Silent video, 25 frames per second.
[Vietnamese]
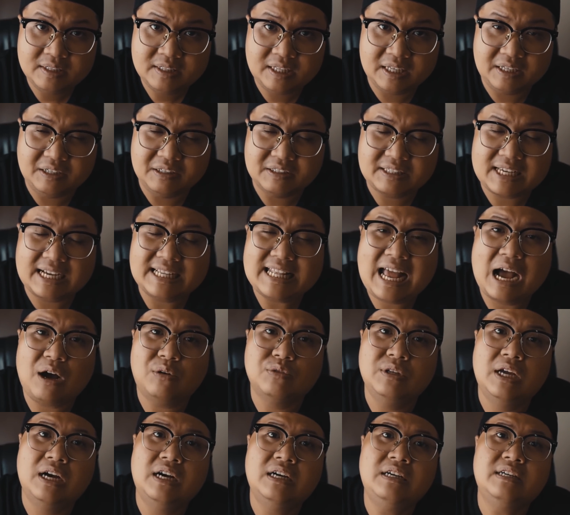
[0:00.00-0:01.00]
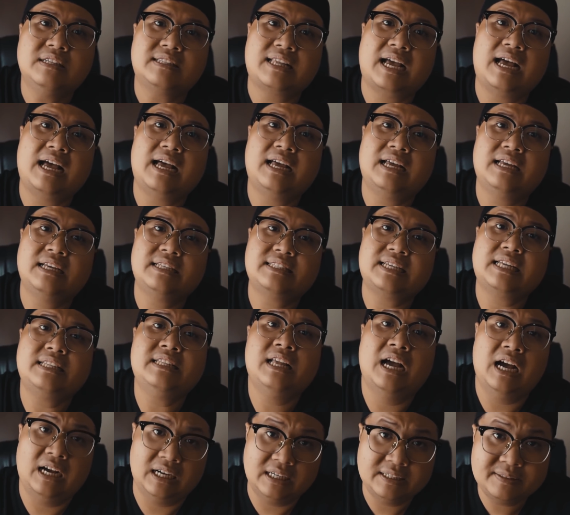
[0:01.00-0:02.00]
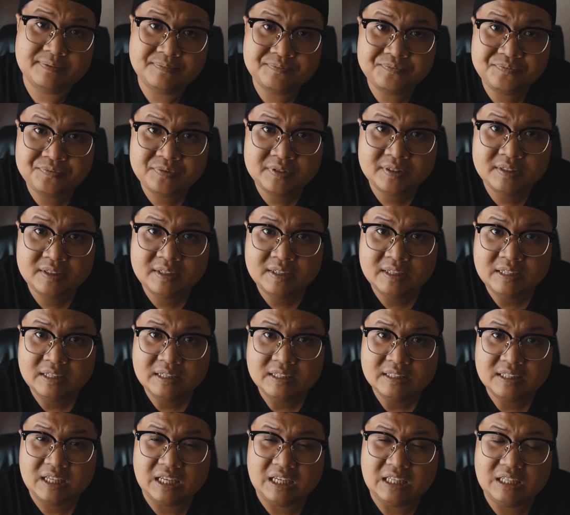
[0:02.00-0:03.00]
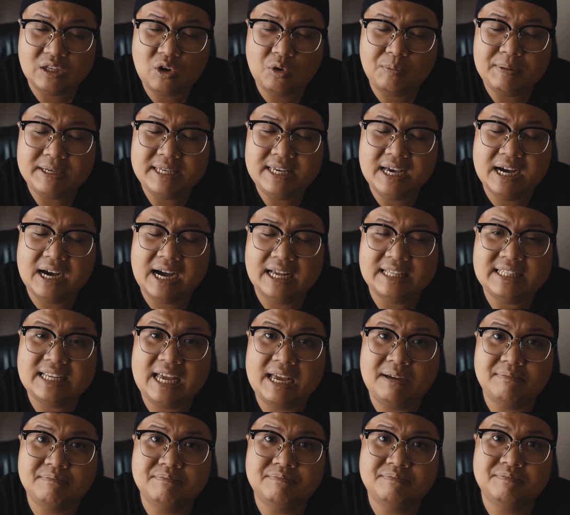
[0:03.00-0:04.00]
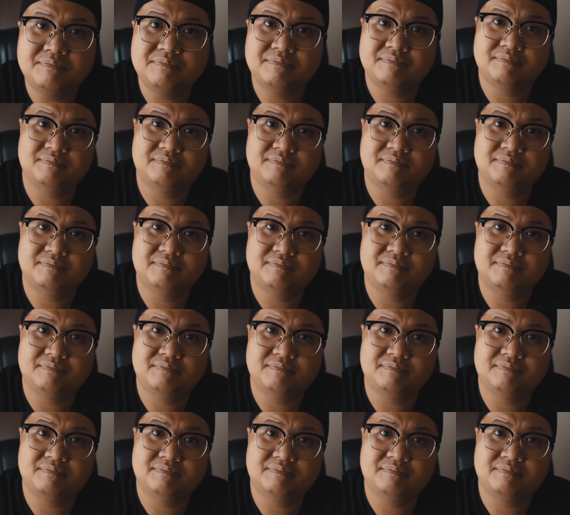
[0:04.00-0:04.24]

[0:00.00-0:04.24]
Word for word: thì người ta đau đớn người ta sanh hận thì thôi bây giờ anh em